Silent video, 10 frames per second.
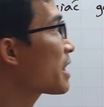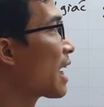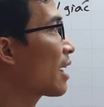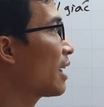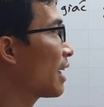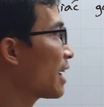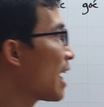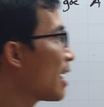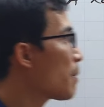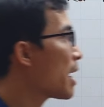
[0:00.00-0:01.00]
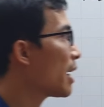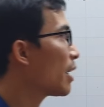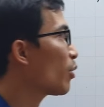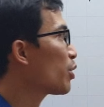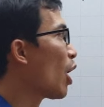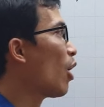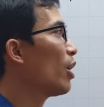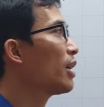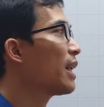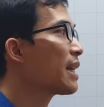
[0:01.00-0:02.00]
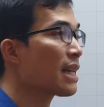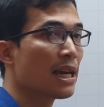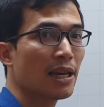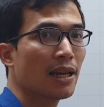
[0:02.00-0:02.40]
minh rằng là DB nó nhỏ hơn DC.